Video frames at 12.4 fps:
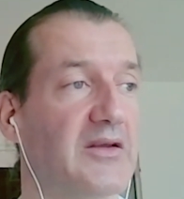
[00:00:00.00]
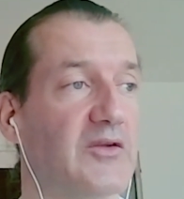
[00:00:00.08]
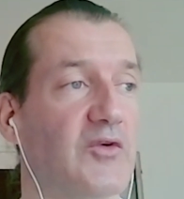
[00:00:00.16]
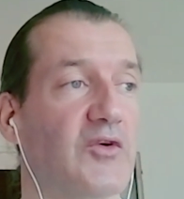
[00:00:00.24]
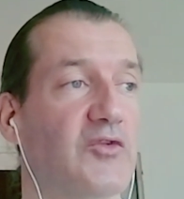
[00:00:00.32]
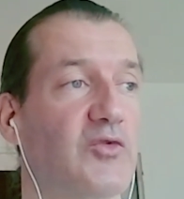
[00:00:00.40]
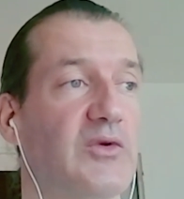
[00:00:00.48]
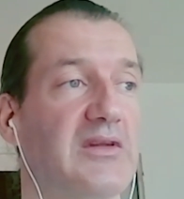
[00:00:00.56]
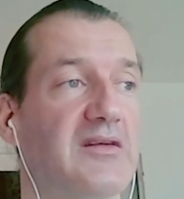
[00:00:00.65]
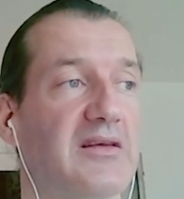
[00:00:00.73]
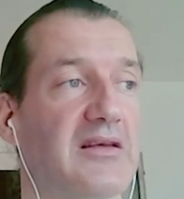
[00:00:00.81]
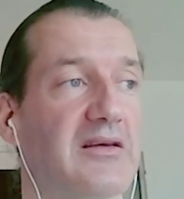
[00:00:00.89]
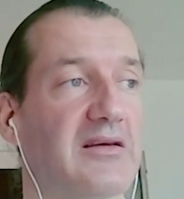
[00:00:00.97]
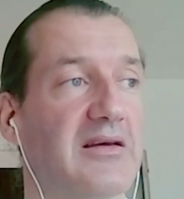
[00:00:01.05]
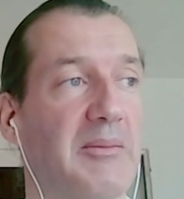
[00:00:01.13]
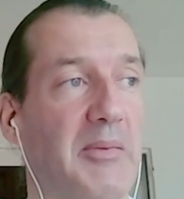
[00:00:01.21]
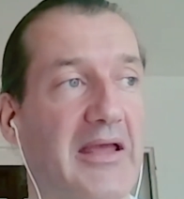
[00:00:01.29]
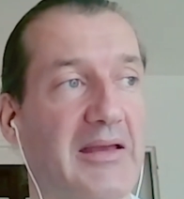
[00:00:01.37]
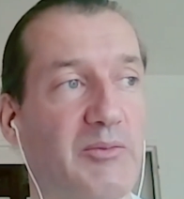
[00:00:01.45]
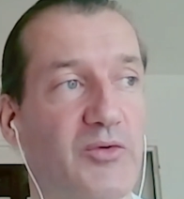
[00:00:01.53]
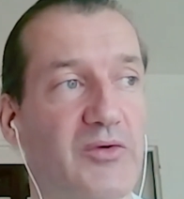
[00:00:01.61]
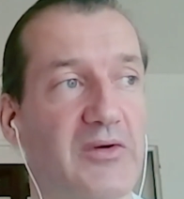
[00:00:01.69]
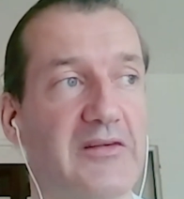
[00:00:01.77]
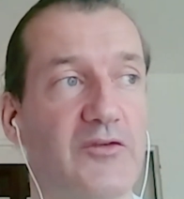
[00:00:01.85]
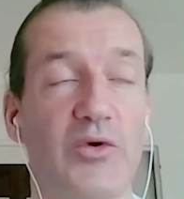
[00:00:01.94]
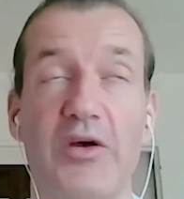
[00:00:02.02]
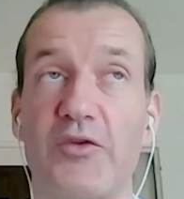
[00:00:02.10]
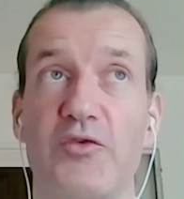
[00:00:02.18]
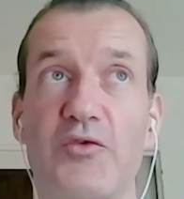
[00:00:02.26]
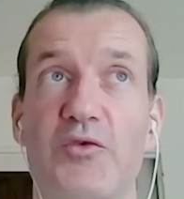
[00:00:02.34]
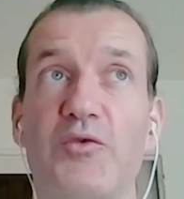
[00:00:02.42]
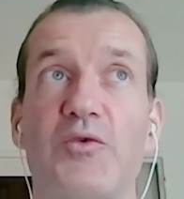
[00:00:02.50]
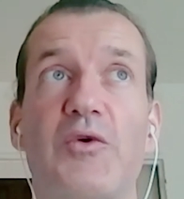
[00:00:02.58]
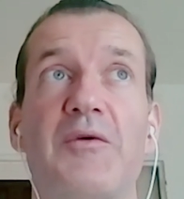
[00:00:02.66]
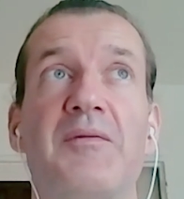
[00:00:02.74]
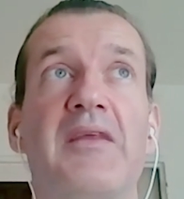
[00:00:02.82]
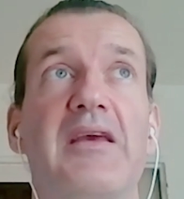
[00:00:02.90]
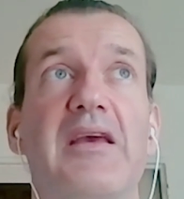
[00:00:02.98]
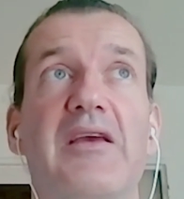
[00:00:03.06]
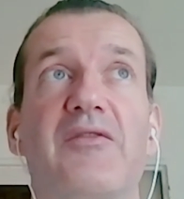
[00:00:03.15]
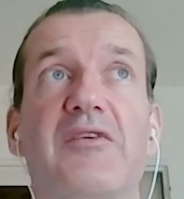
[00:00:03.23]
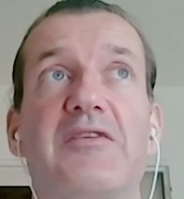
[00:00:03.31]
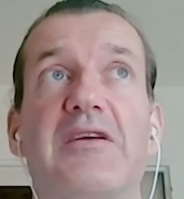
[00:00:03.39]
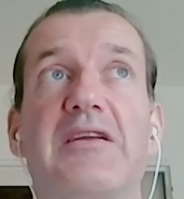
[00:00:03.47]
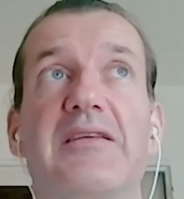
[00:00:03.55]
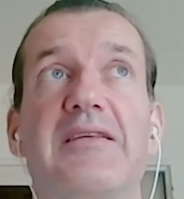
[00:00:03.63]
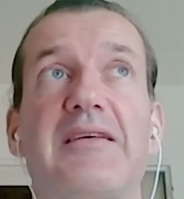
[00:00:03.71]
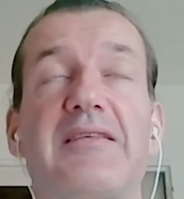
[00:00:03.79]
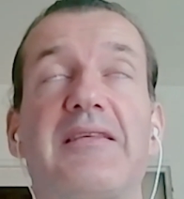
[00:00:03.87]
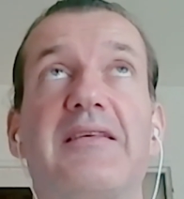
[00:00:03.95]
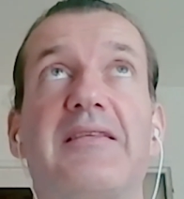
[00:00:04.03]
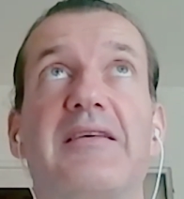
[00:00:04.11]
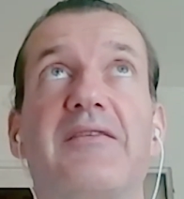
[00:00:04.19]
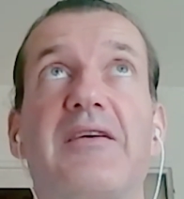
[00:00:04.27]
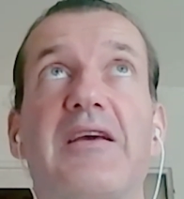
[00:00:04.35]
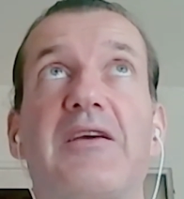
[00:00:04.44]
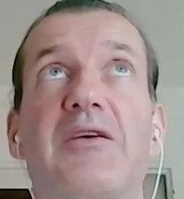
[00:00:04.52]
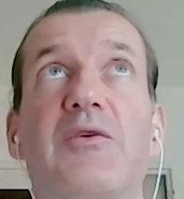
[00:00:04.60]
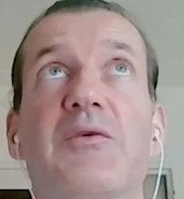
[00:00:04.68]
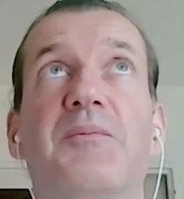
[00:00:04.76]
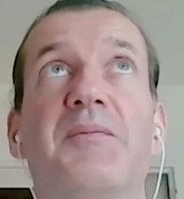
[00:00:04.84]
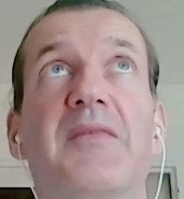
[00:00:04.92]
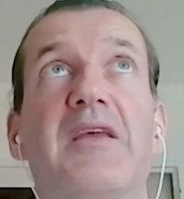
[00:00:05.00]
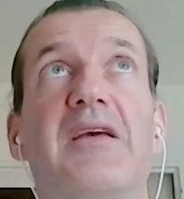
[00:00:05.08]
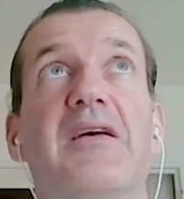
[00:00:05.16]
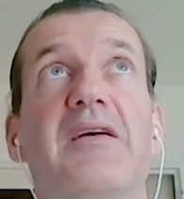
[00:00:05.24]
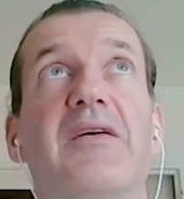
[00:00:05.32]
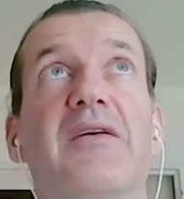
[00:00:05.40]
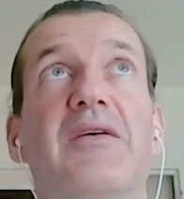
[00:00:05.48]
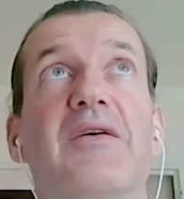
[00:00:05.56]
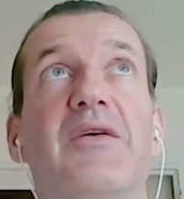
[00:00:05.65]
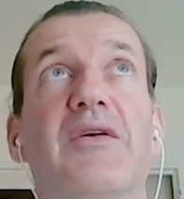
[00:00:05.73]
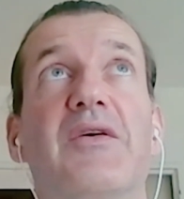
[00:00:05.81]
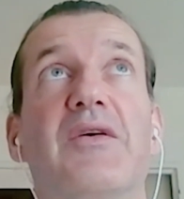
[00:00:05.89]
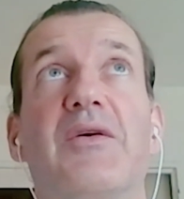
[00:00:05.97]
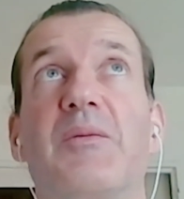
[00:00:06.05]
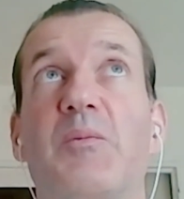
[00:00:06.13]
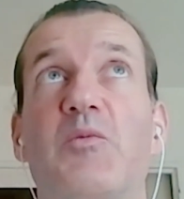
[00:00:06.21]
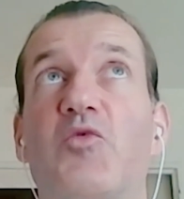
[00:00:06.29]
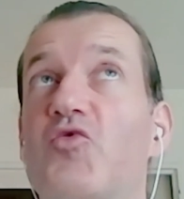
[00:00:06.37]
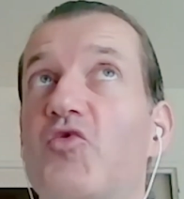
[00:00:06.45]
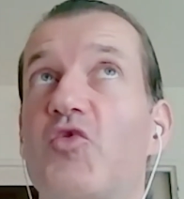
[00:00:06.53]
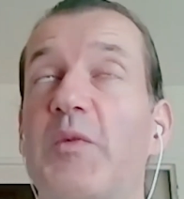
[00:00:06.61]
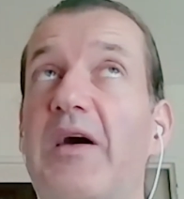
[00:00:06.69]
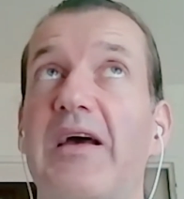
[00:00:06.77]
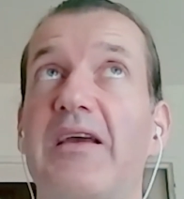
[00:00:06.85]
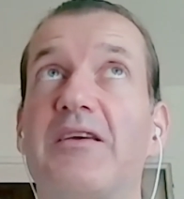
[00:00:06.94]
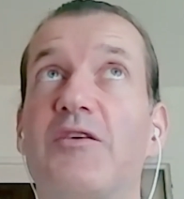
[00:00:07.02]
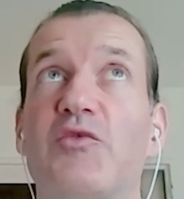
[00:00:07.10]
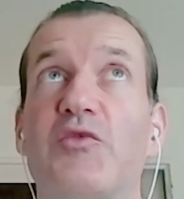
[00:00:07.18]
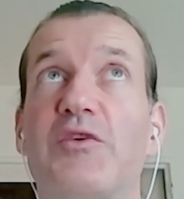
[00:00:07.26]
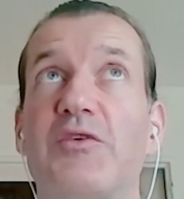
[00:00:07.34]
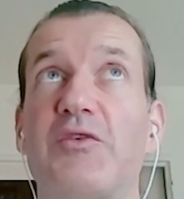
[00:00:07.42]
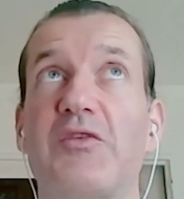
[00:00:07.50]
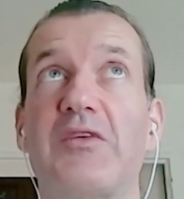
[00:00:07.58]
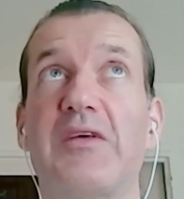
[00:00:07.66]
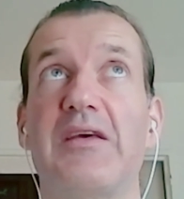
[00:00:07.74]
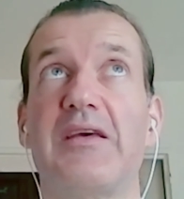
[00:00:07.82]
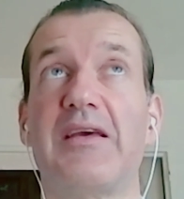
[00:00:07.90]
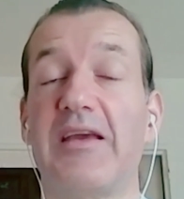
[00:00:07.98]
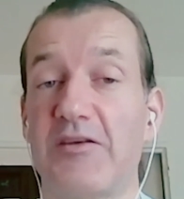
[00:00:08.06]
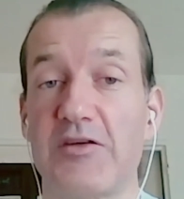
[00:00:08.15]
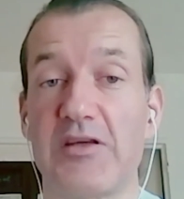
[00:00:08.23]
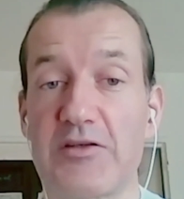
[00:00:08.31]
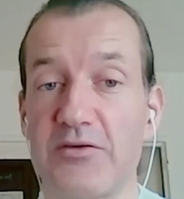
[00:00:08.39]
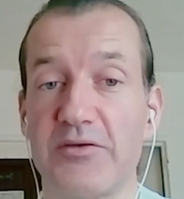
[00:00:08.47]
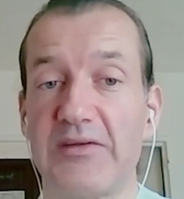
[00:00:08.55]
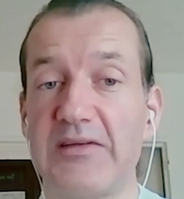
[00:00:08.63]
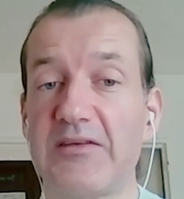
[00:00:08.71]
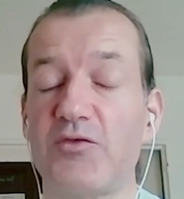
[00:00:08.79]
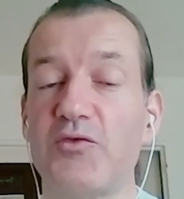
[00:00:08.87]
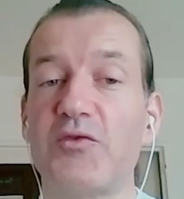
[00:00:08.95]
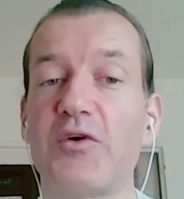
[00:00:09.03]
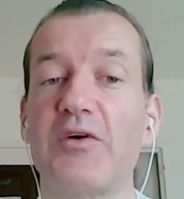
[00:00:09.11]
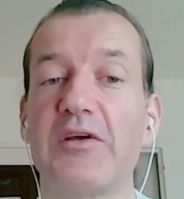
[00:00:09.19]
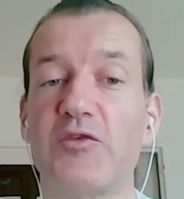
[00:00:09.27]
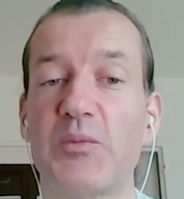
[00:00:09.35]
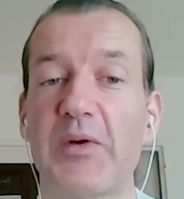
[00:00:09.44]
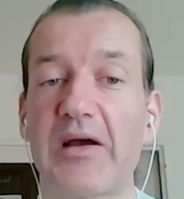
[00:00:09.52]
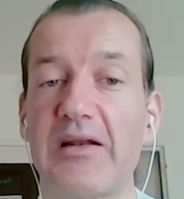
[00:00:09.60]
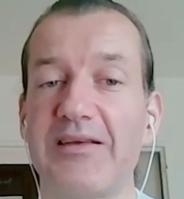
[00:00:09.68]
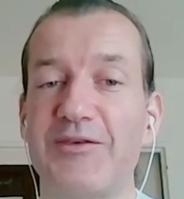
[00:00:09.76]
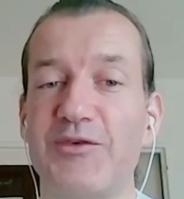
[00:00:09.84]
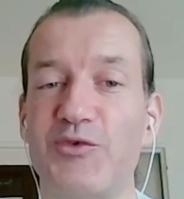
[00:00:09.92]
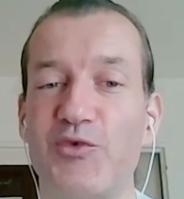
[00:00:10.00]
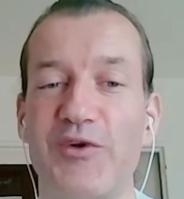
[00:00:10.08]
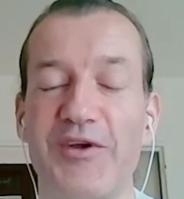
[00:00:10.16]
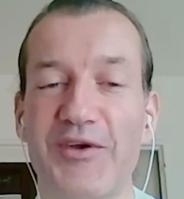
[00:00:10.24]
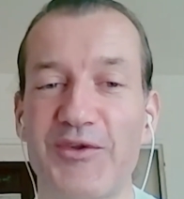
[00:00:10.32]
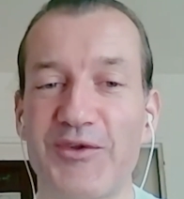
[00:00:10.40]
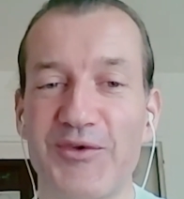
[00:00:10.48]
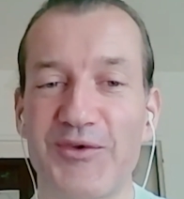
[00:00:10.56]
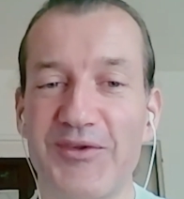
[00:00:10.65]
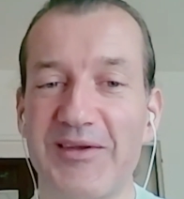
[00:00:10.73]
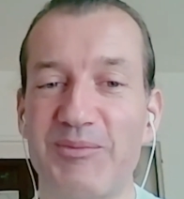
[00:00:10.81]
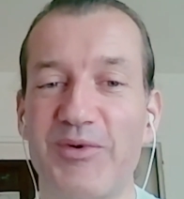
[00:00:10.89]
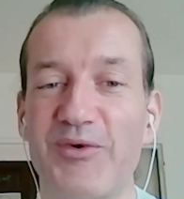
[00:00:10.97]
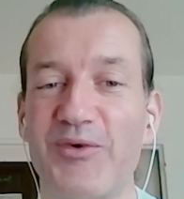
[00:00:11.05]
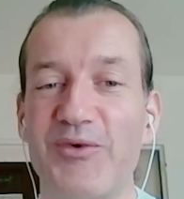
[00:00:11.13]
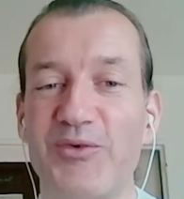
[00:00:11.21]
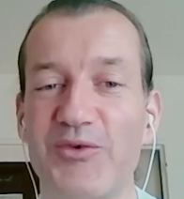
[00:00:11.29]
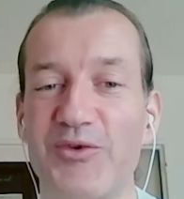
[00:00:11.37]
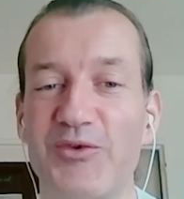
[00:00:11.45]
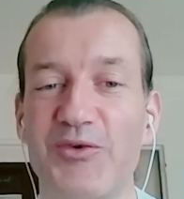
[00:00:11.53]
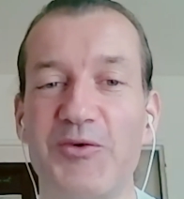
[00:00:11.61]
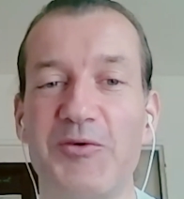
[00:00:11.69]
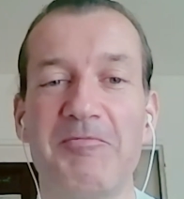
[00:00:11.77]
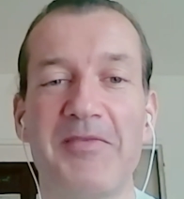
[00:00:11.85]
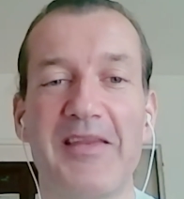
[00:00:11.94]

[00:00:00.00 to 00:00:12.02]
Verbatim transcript: Donc ensuite, euh, après, pour l'histoire de cure, et j'allais dire, c'est vrai que euh, toujours pareil en France, et je, le dis souvent, et tu parlais de douleur d'épaule ou de dos,